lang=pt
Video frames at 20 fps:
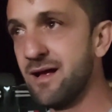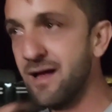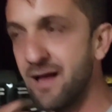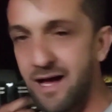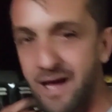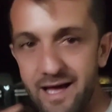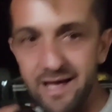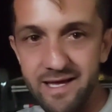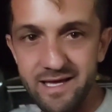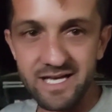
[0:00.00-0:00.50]

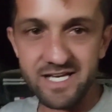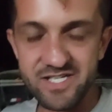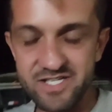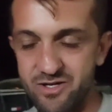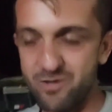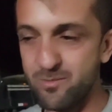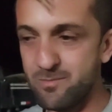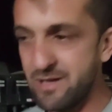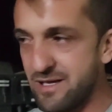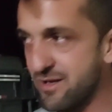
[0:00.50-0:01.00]
Aí achei
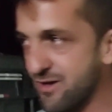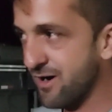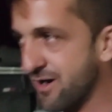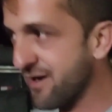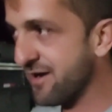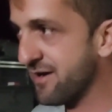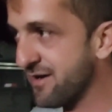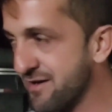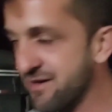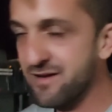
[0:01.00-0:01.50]
o
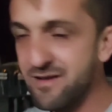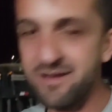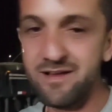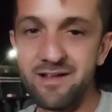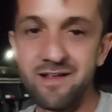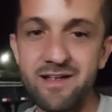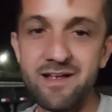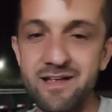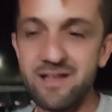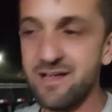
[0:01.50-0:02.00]
melhor
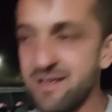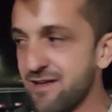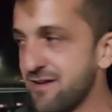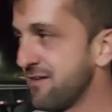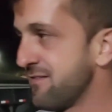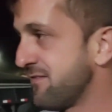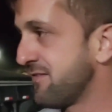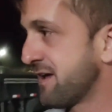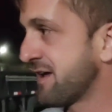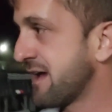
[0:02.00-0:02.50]

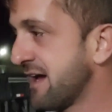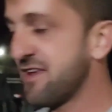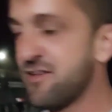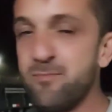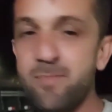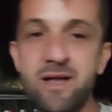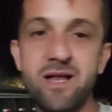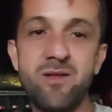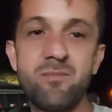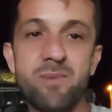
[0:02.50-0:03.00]
ficar
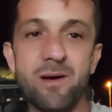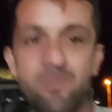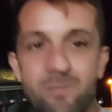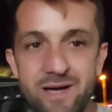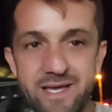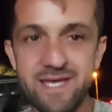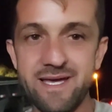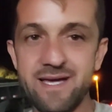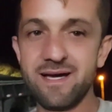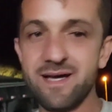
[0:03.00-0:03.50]
esperando para
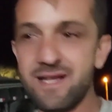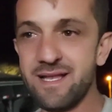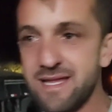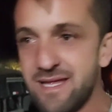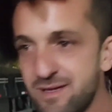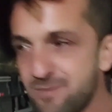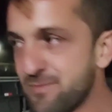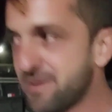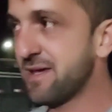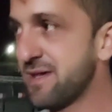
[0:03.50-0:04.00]
amanhã,
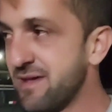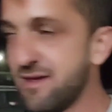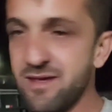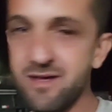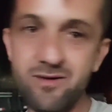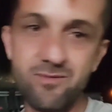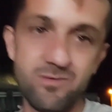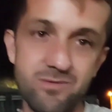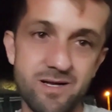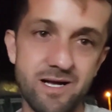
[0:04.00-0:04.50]
né? Porque ir
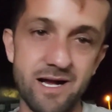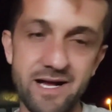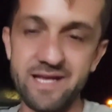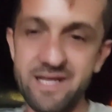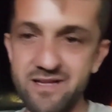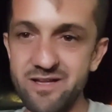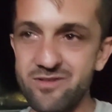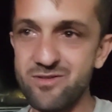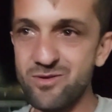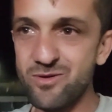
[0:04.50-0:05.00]
com um
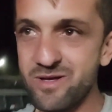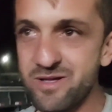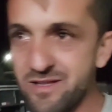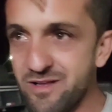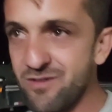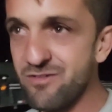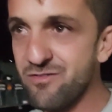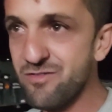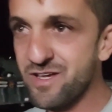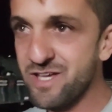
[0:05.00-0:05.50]
de truque
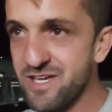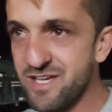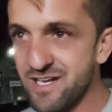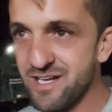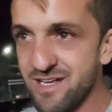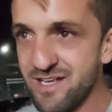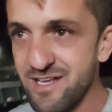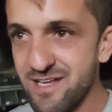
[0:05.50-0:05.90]
não vira.